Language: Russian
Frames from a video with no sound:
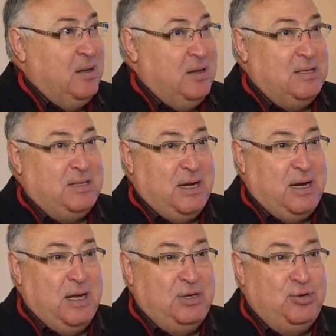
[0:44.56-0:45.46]
есть
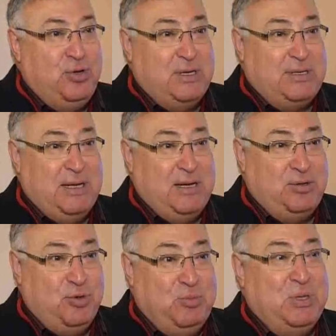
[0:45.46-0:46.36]
такая чудесная
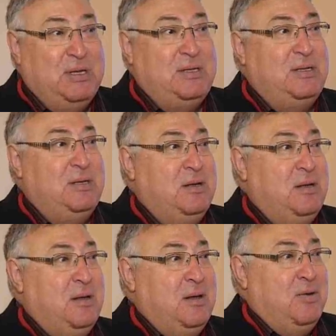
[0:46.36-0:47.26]
особенность.
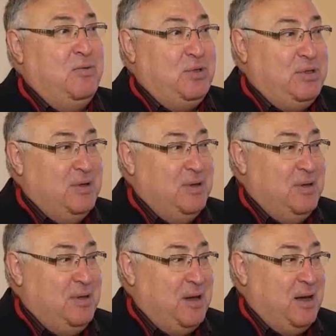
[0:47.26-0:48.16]
Вот
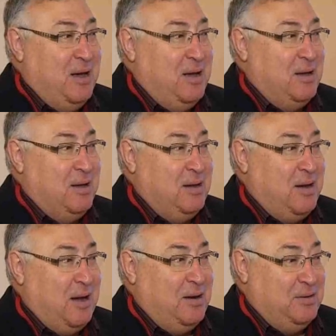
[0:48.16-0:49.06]
э, я, э,
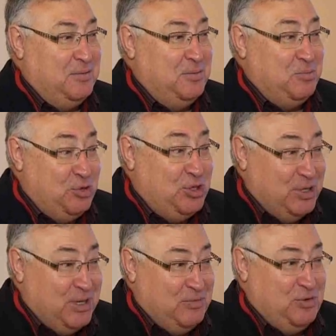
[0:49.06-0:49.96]
как
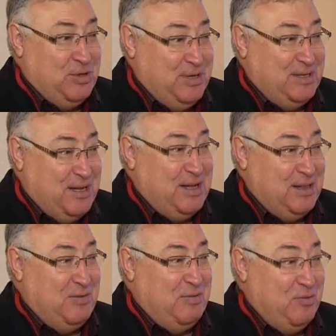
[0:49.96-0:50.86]
мужчина все-таки
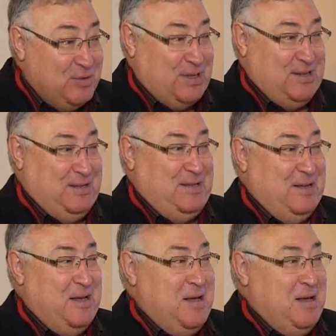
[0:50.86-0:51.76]
зрелого возраста,
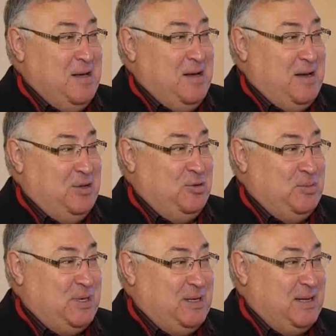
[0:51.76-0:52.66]
хочу
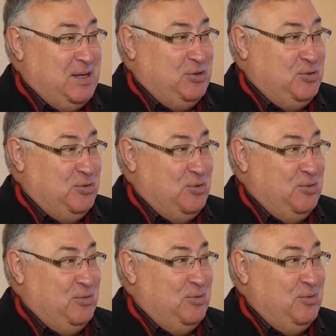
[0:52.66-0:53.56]
вам сказать,
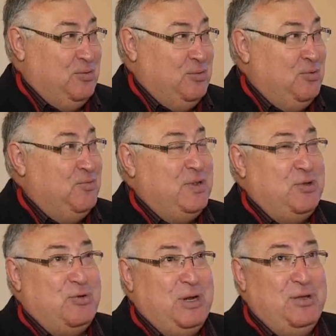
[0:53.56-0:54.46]
что э, ну, в
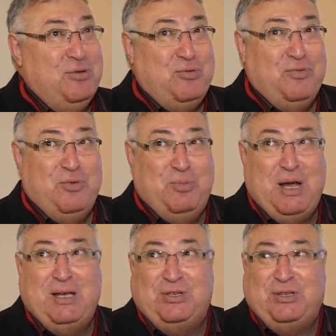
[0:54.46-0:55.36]
эту клинику
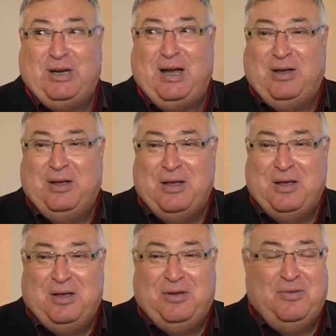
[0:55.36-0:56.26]
влюбляешься как
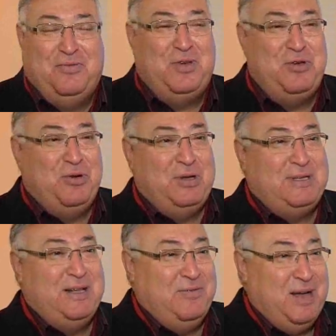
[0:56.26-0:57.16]
в ее
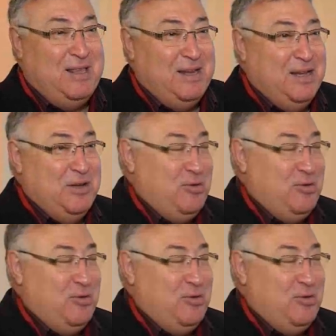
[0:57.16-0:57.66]
основателей и